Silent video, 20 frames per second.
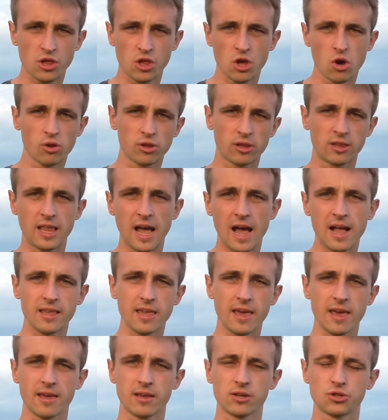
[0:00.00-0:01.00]
się
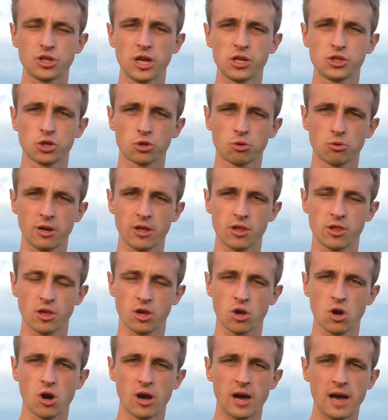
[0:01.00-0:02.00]
oddanie rzeczy, której
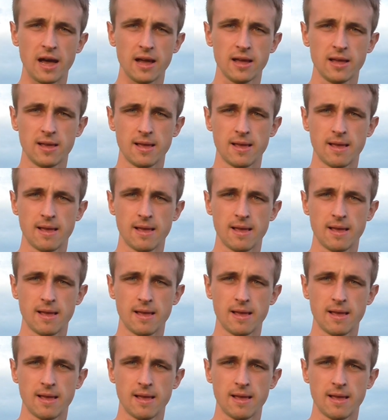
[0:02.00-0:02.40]
się kocha,